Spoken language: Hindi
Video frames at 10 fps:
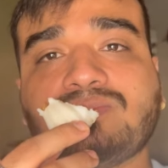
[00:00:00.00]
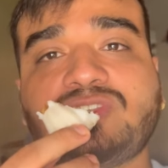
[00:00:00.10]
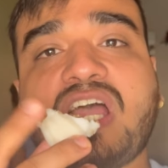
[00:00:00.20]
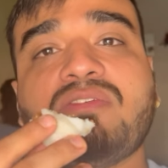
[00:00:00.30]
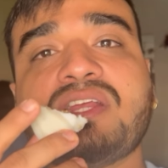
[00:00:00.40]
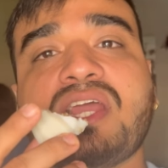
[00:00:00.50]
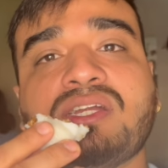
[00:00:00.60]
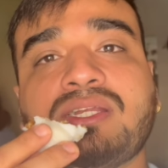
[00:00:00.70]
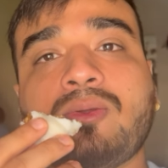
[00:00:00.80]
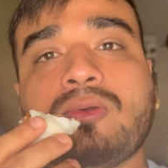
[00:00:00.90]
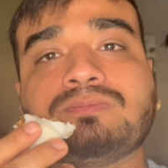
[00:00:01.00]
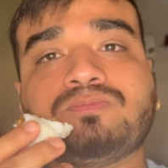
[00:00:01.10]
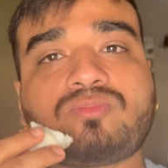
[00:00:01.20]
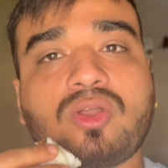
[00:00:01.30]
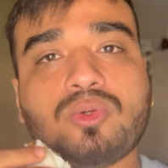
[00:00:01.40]
चावल के आटे को
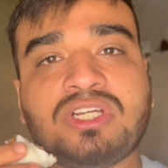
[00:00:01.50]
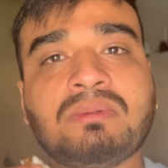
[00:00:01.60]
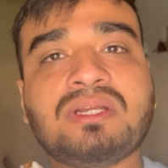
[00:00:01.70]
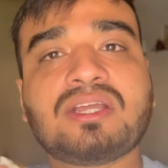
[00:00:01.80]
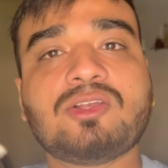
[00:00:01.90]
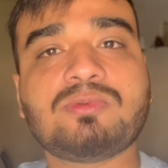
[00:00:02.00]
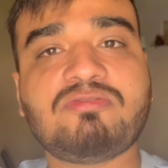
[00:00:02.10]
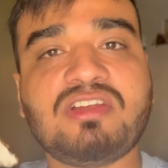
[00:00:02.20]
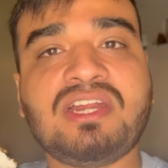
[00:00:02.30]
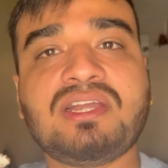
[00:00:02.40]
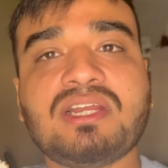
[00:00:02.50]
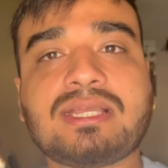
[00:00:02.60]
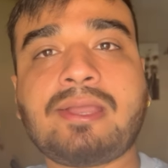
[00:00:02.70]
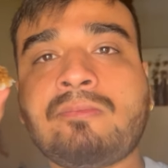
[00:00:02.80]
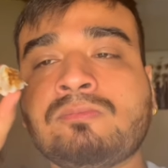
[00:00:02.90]
रोटी बना के उसमें फिलिंग
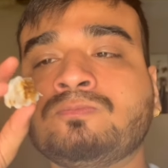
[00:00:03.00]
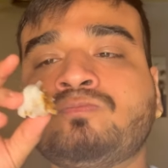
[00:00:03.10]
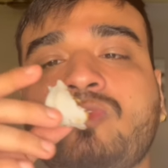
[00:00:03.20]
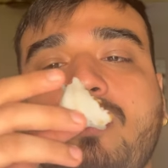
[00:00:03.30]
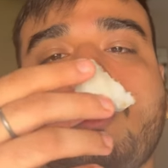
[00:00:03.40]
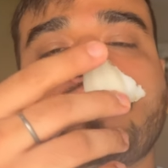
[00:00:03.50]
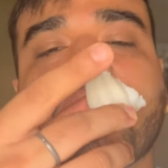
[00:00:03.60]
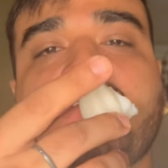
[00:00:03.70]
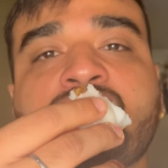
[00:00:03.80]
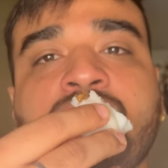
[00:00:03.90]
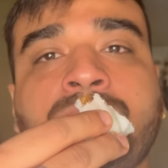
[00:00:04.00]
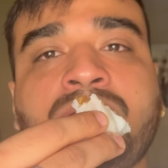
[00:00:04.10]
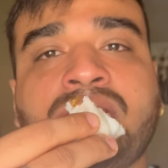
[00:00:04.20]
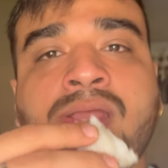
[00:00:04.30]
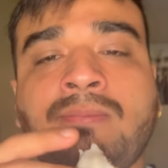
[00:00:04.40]
करके मोदक का शेप
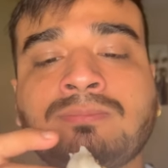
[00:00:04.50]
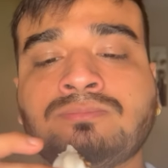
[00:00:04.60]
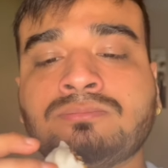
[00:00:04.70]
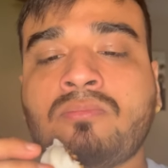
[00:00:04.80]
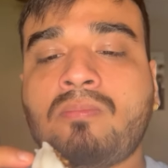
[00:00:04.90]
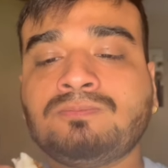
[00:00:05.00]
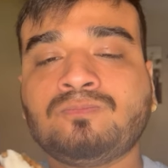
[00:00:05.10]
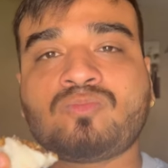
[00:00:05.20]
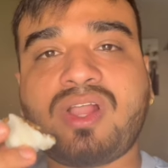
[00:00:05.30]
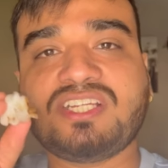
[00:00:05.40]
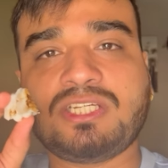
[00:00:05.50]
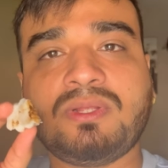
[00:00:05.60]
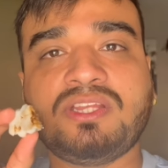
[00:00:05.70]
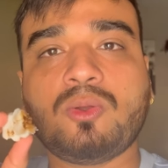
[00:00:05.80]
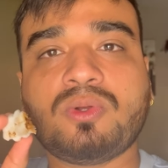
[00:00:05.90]
देते हैं ऐसे
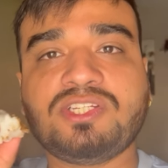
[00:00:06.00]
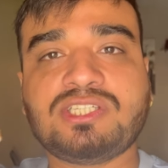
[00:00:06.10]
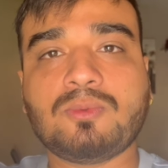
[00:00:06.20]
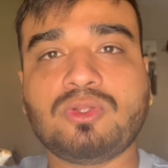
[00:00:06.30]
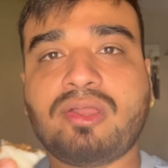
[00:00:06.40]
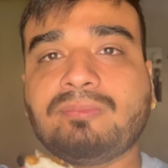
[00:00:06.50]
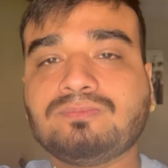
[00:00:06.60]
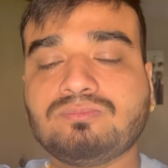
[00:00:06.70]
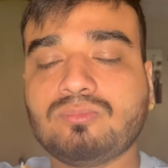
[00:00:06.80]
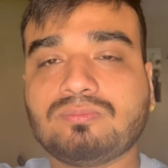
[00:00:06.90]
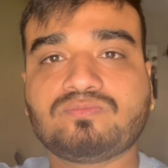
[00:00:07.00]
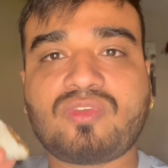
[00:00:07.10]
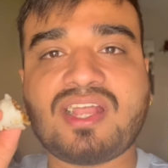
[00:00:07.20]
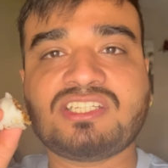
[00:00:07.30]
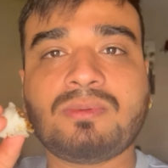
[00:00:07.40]
बनते हैं उखड़ी से
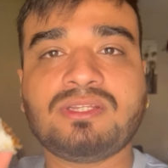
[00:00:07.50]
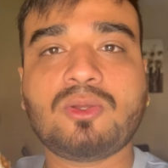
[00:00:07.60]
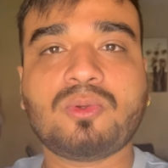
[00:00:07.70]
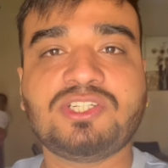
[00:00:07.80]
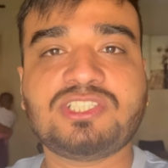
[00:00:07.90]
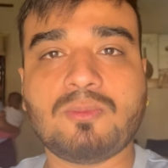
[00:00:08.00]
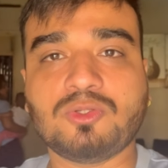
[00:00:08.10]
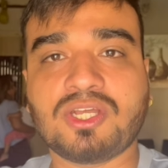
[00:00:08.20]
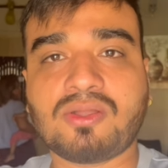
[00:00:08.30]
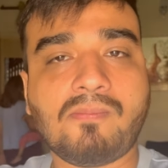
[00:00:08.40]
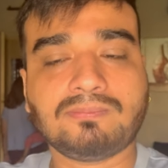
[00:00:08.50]
मोदक ऐसे बनते हैं उखड़ी से मोदक